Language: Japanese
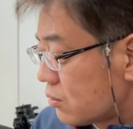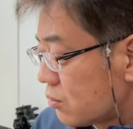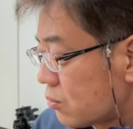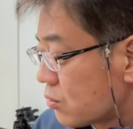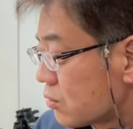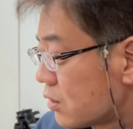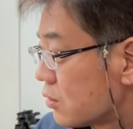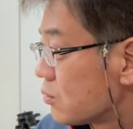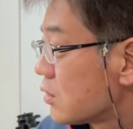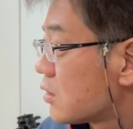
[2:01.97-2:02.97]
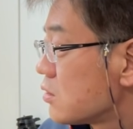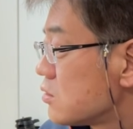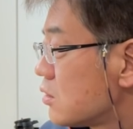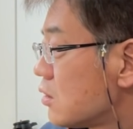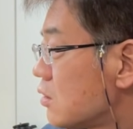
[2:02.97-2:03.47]
ということでどんな感
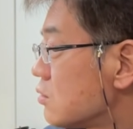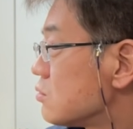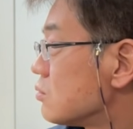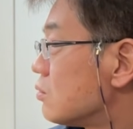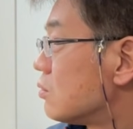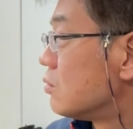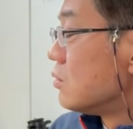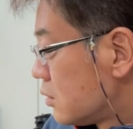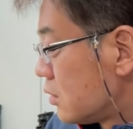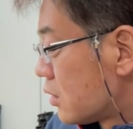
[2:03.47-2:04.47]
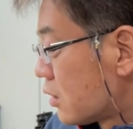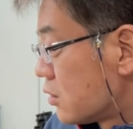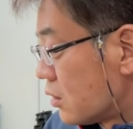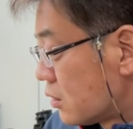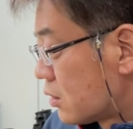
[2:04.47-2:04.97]
じでレンズを入れ替え
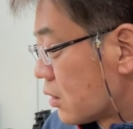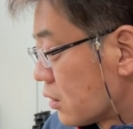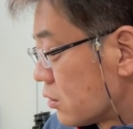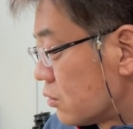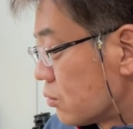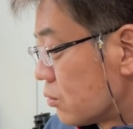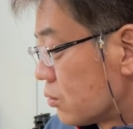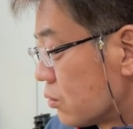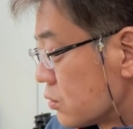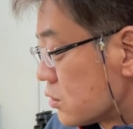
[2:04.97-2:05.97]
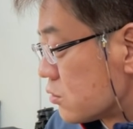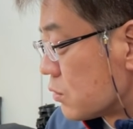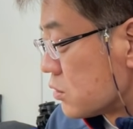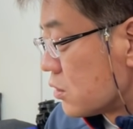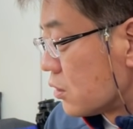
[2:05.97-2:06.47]
ていったかっていうところを説
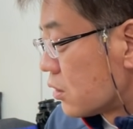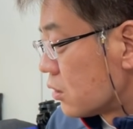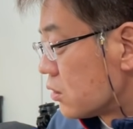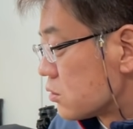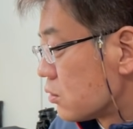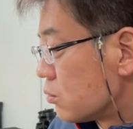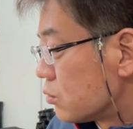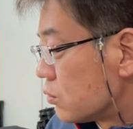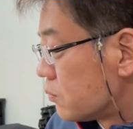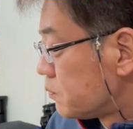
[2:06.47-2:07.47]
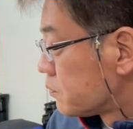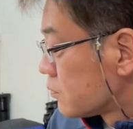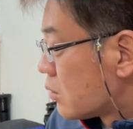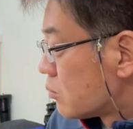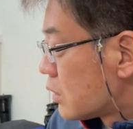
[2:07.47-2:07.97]
明していきたいんですけども
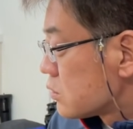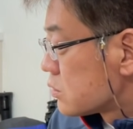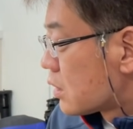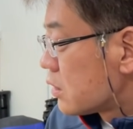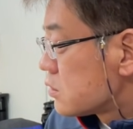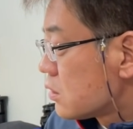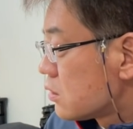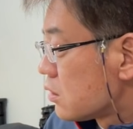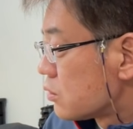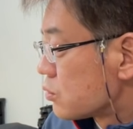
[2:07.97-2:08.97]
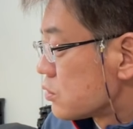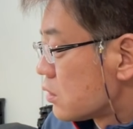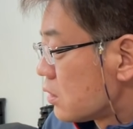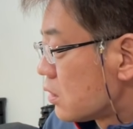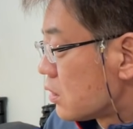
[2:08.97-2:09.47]
まず大前提とし
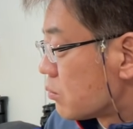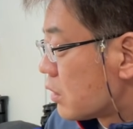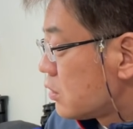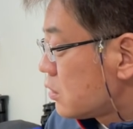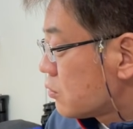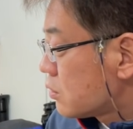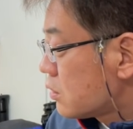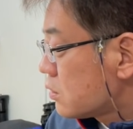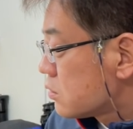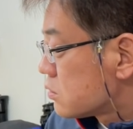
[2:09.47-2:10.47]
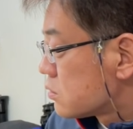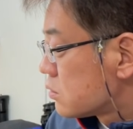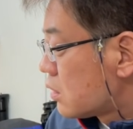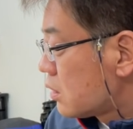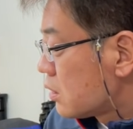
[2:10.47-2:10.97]
て、まあ、EF
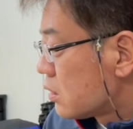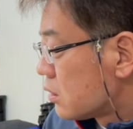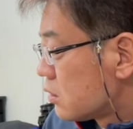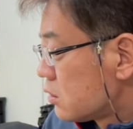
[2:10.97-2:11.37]
レンズで、